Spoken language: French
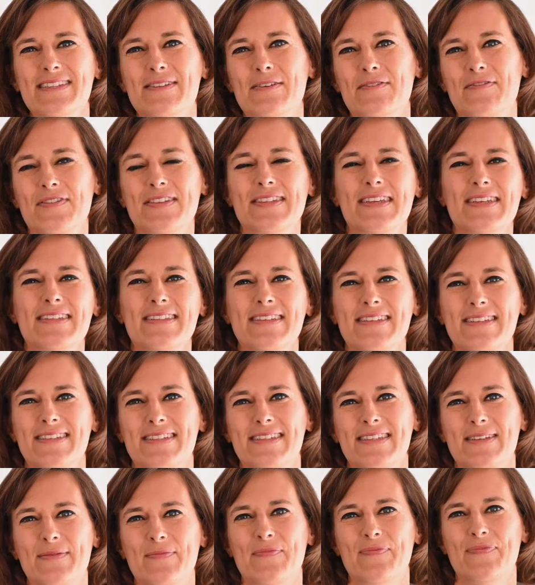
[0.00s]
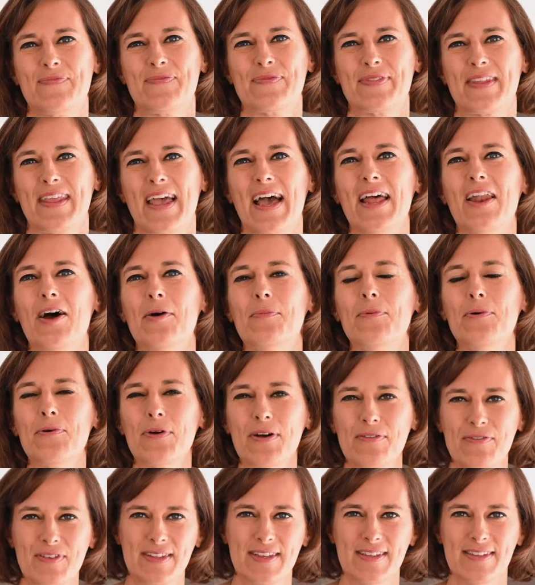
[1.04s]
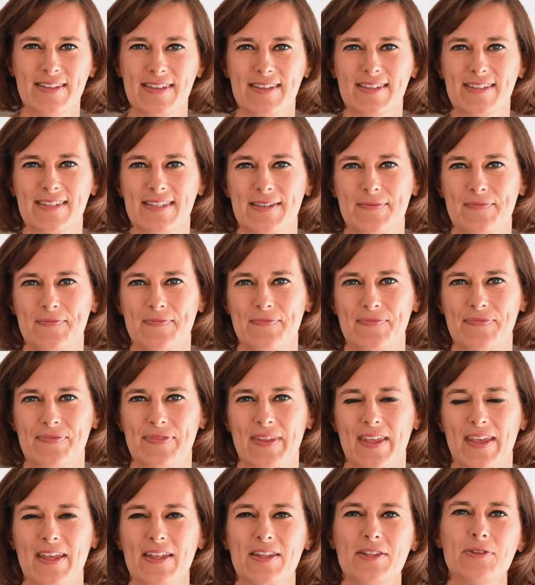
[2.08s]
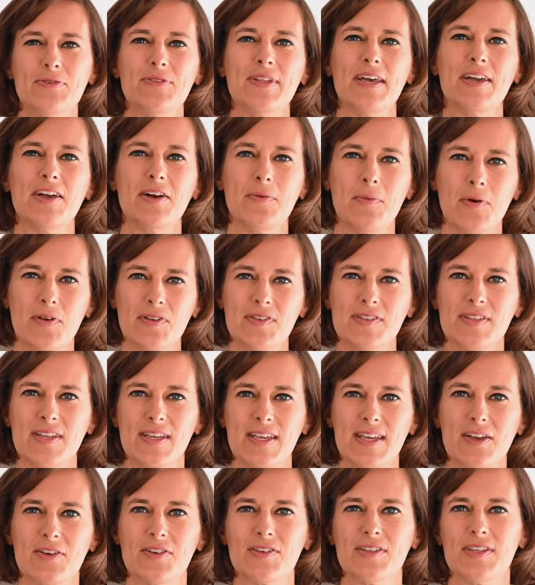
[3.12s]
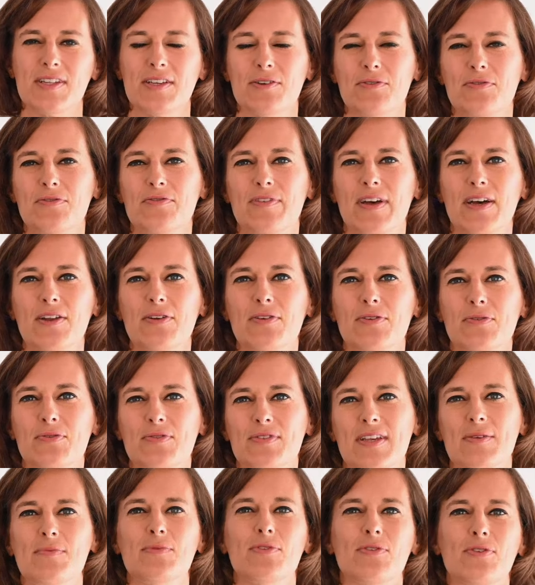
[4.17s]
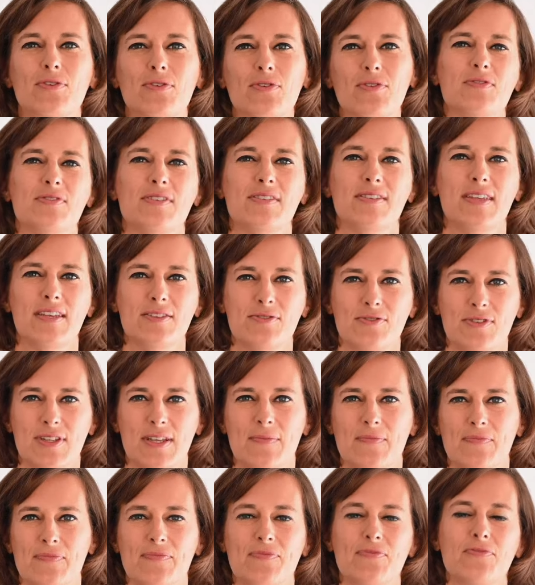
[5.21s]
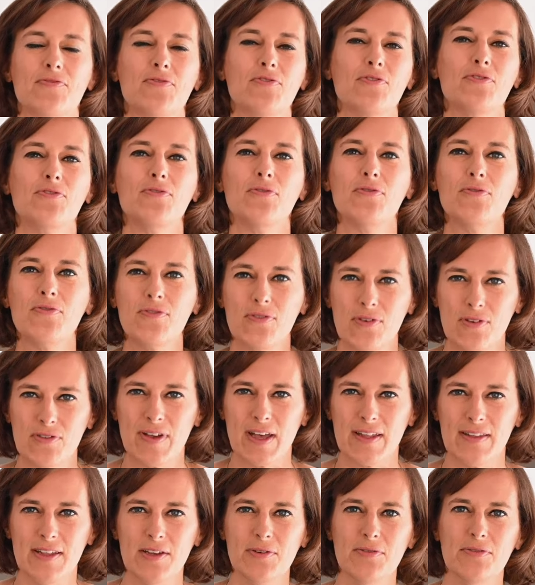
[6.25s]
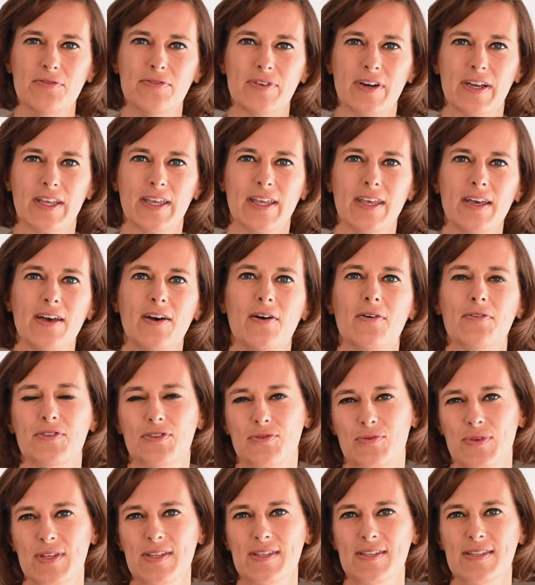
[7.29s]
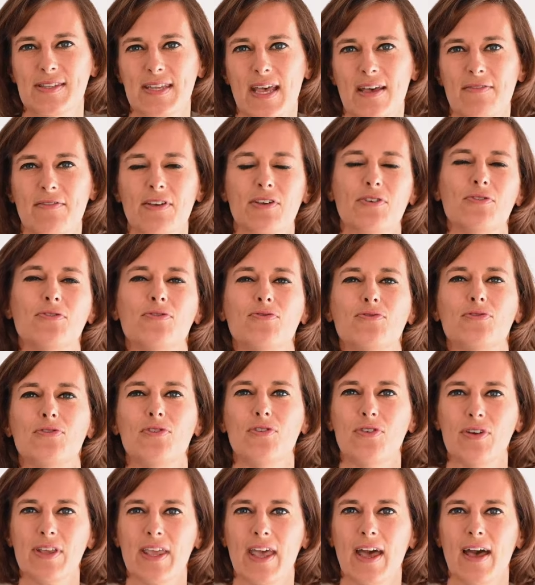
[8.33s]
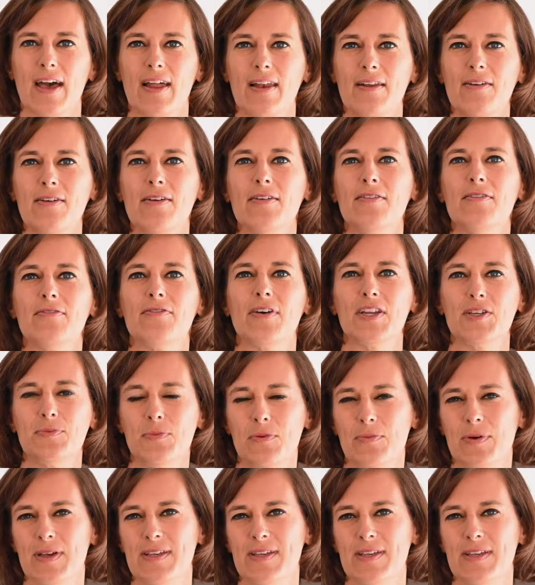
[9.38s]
de Fit and Tasty. Alors pourquoi Fit and Tasty Tout a commencé quand j'ai découvert le concept de cure aux États-Unis. J'ai voulu donc vous le faire découvrir en Suisse avec une touche locale, fraîchement